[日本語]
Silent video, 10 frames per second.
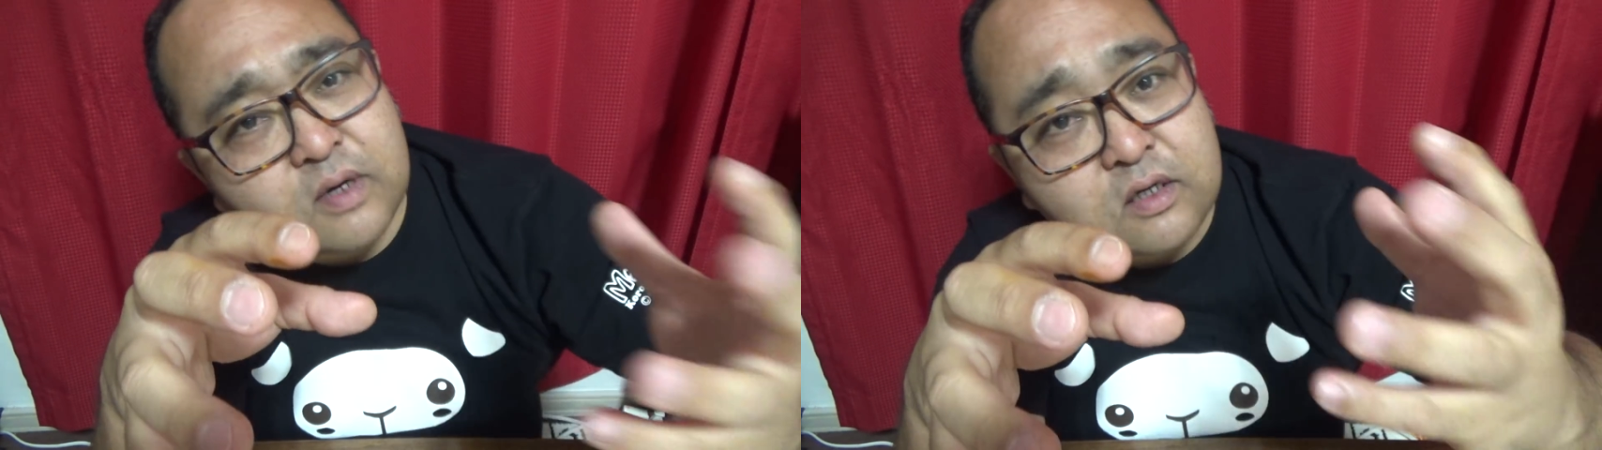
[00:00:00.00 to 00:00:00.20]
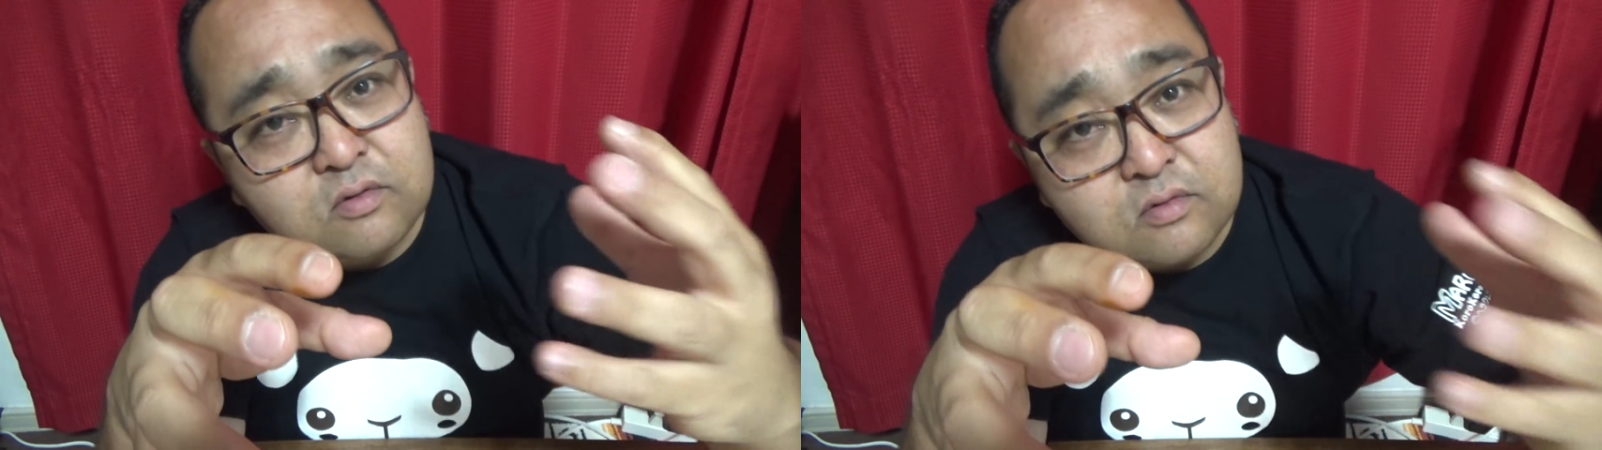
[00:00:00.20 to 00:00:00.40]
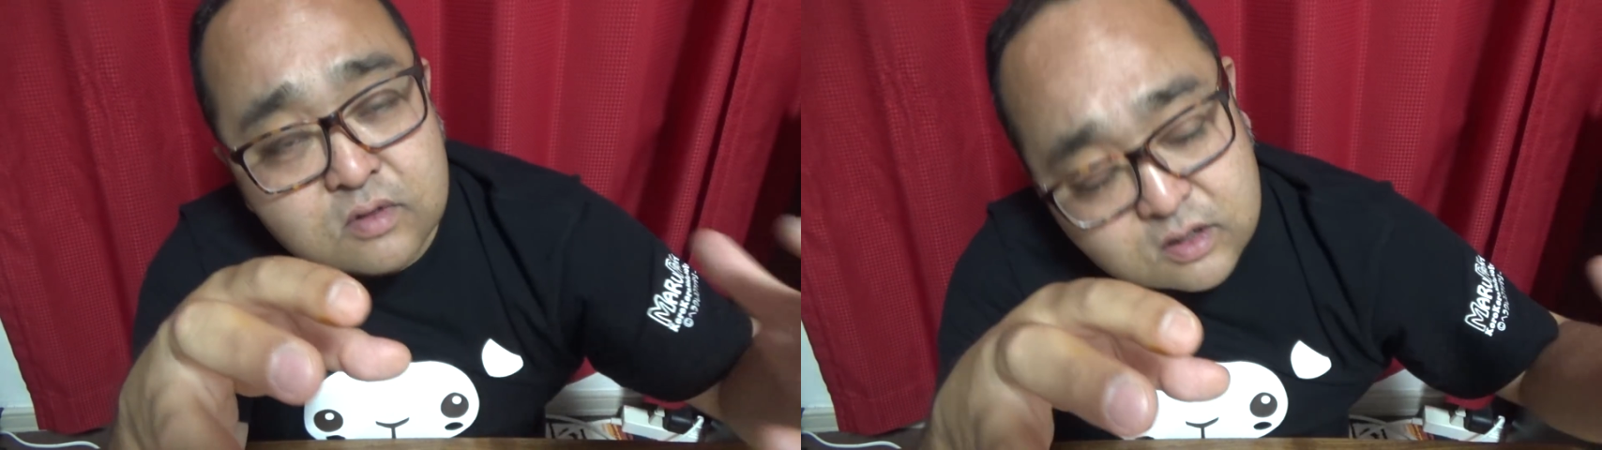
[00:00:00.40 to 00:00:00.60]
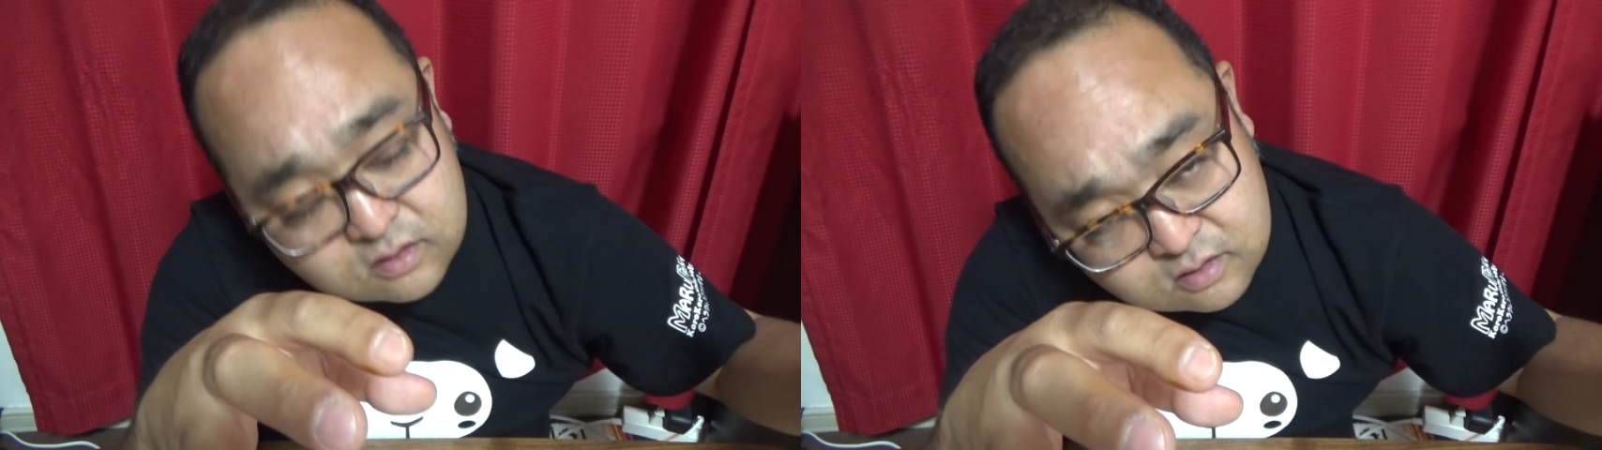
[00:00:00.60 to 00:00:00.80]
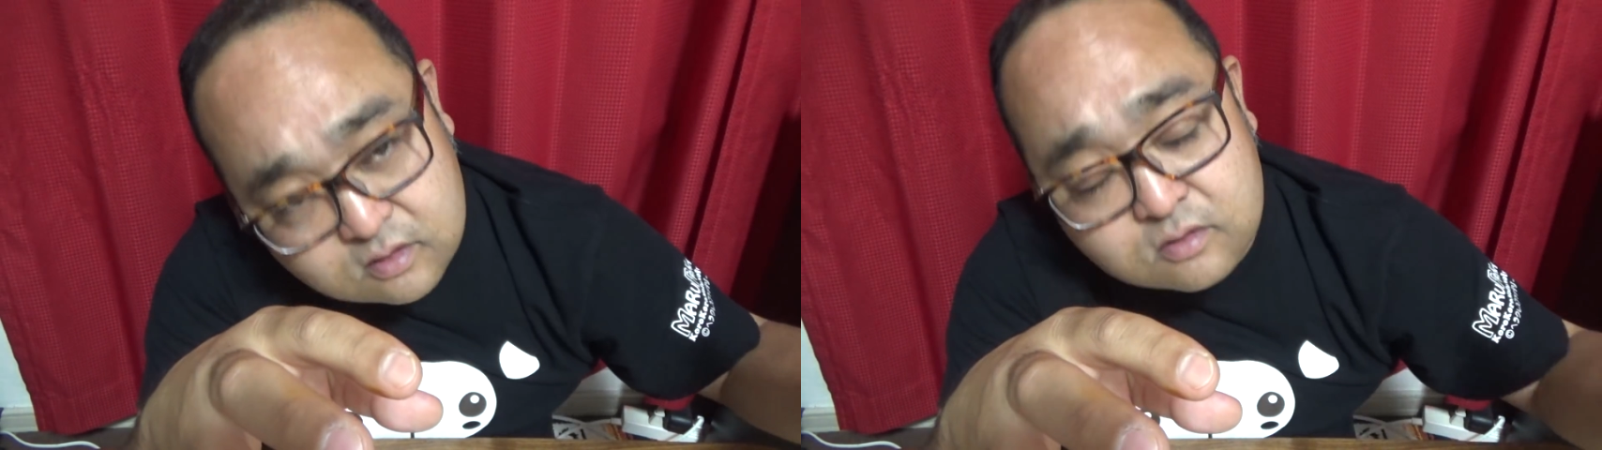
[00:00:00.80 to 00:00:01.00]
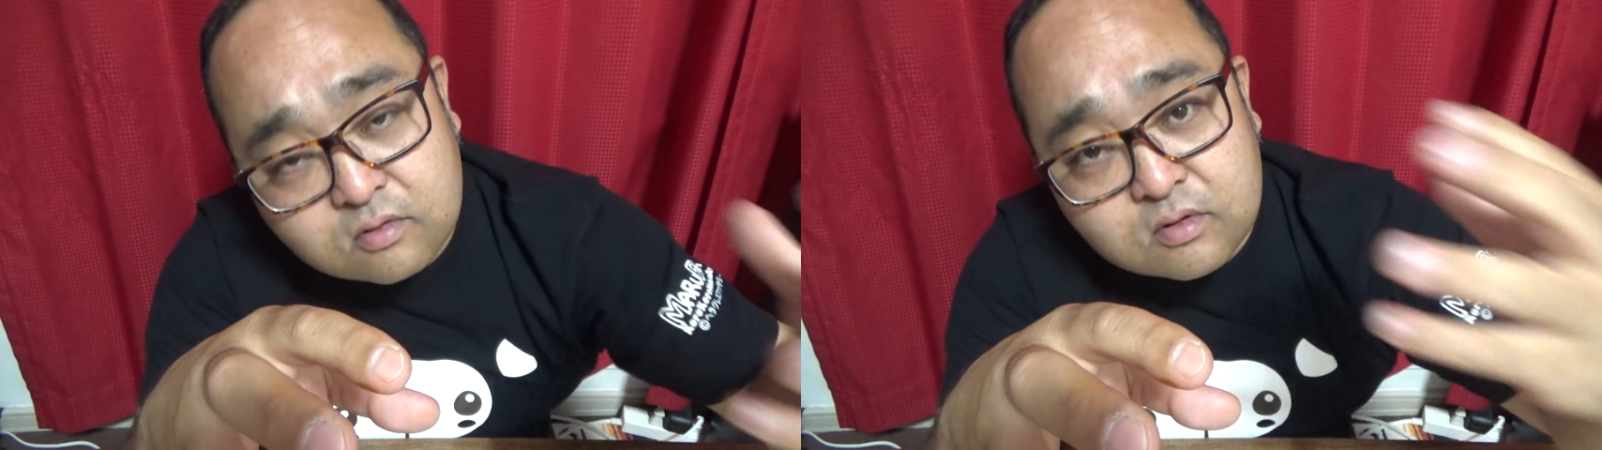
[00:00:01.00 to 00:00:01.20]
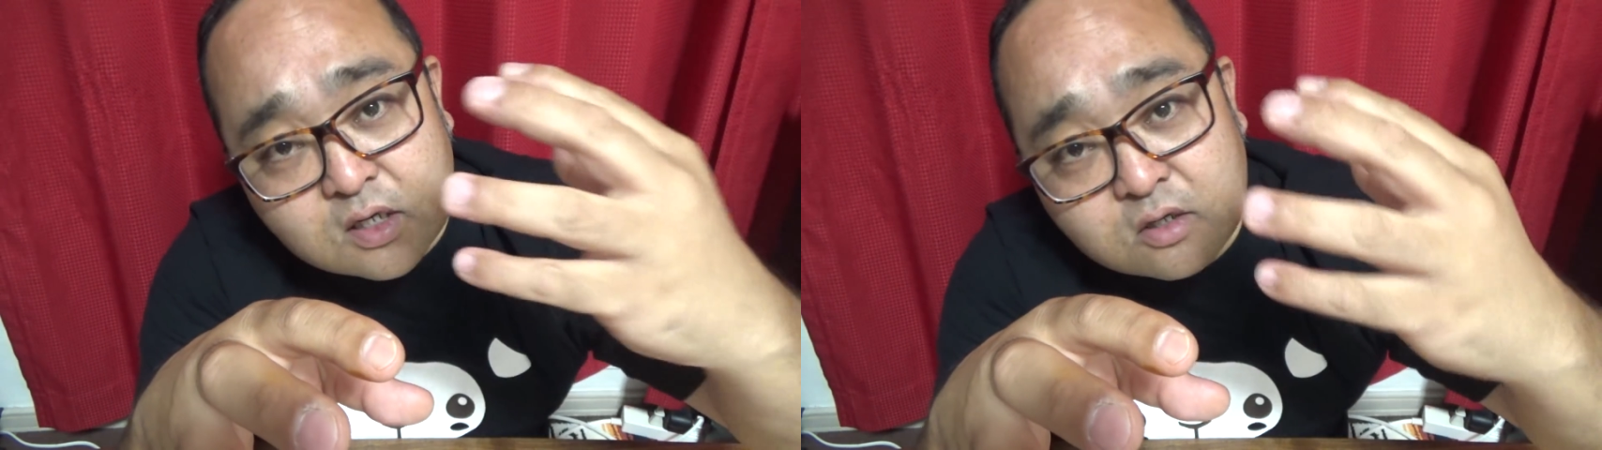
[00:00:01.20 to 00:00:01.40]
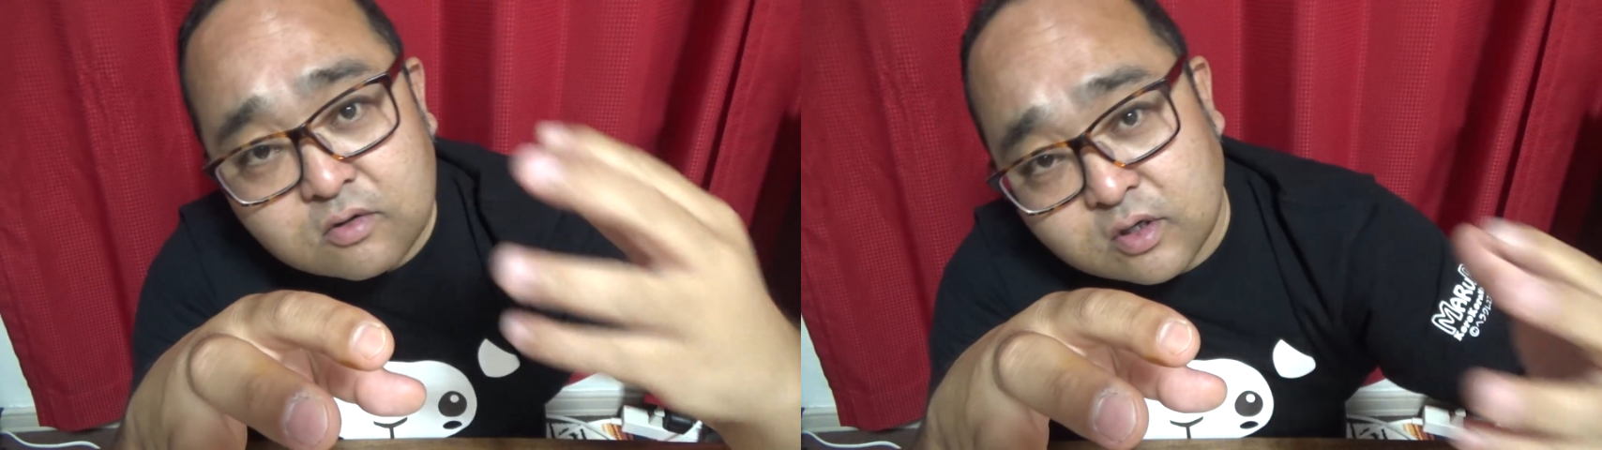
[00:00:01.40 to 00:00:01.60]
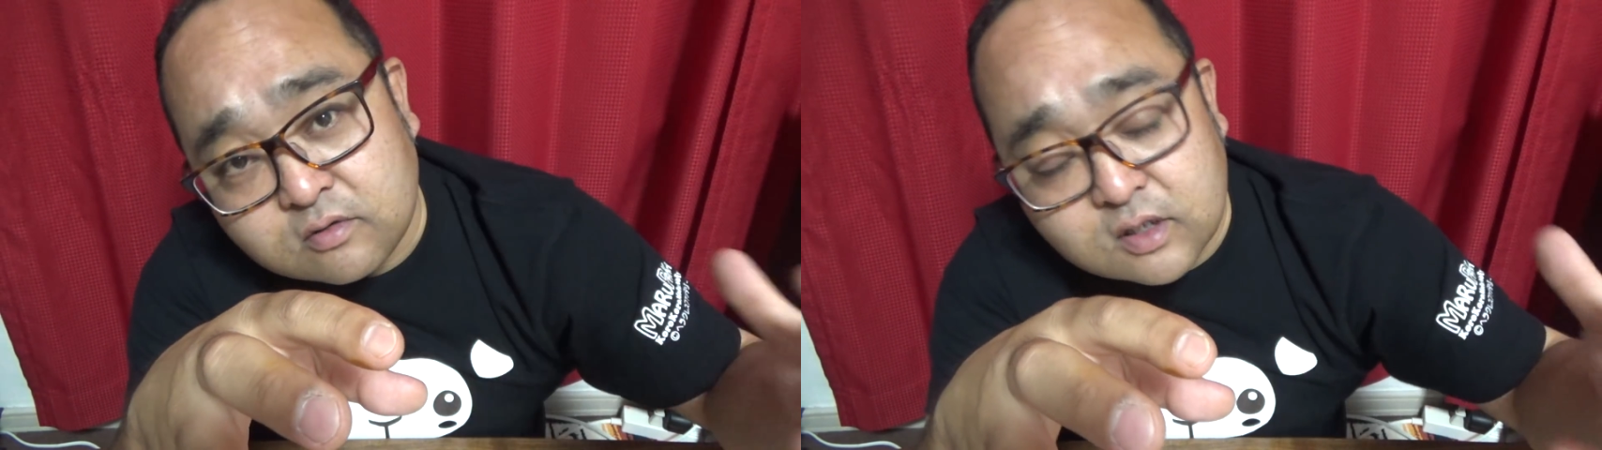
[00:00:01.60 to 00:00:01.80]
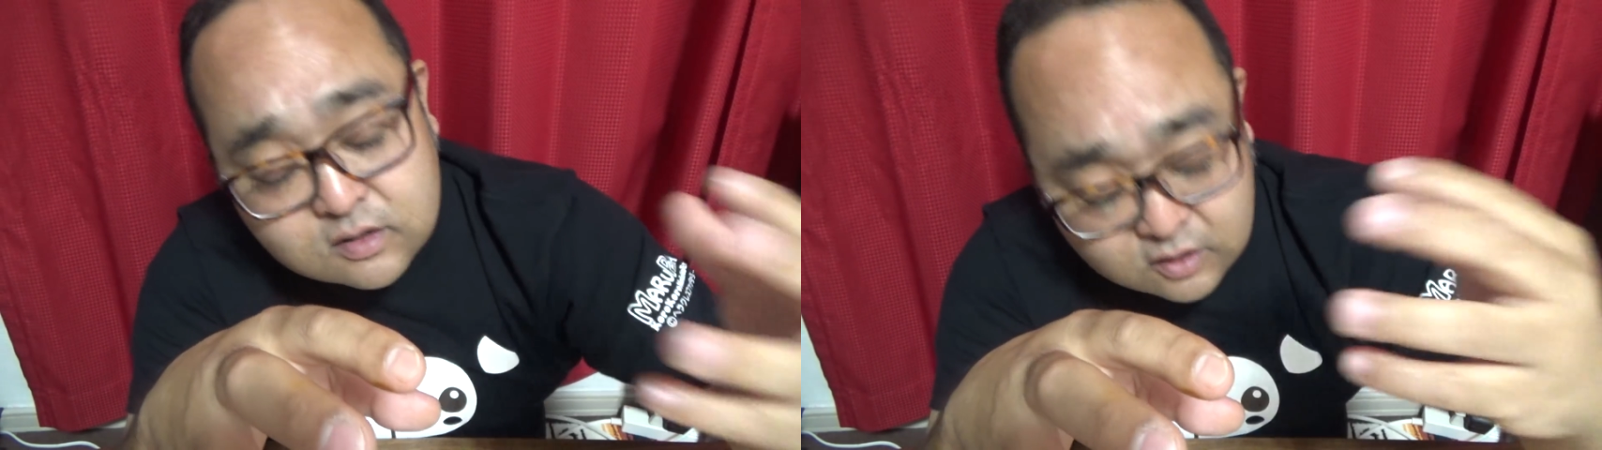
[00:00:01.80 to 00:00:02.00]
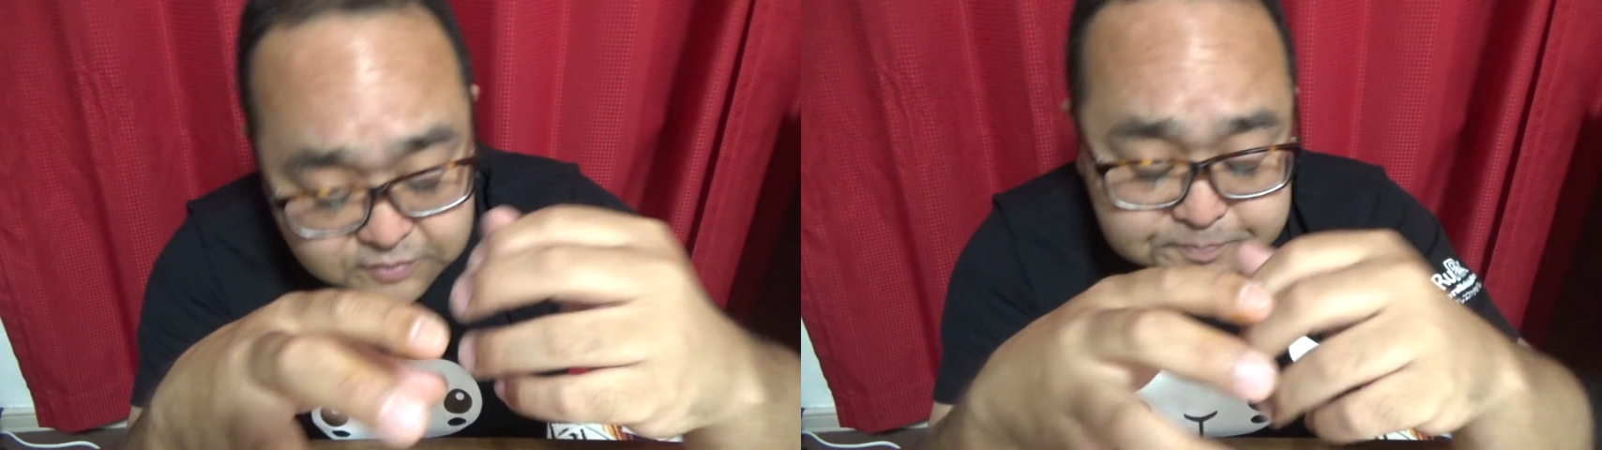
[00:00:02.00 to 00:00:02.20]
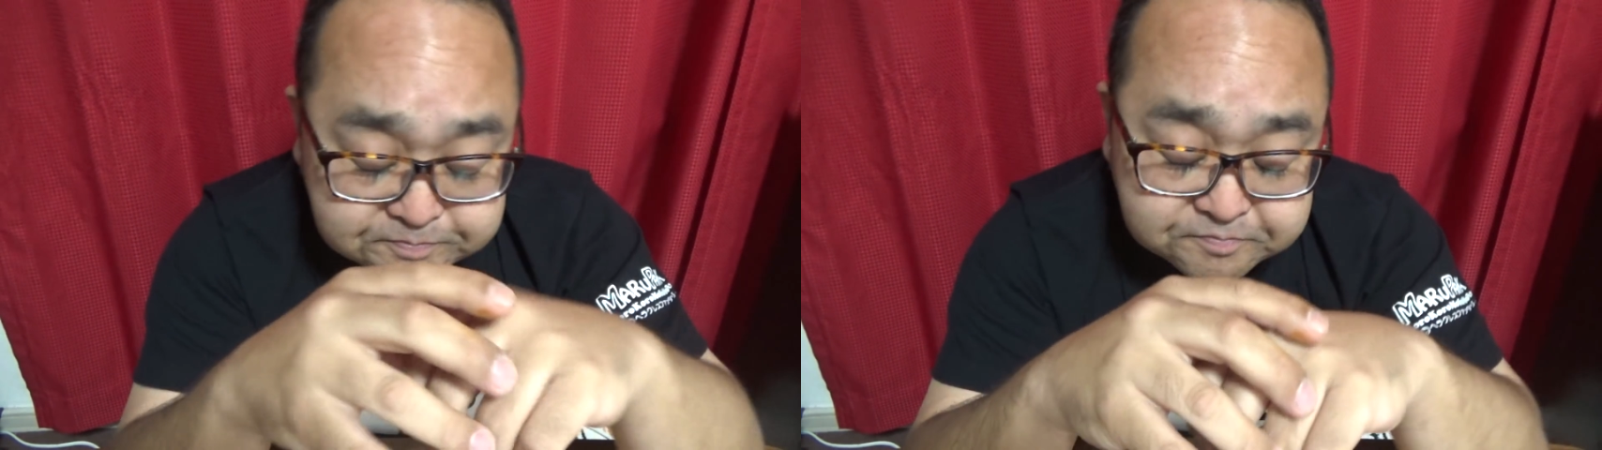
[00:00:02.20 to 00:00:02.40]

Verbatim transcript: る前にこの来るところから恐竜いるんですけど、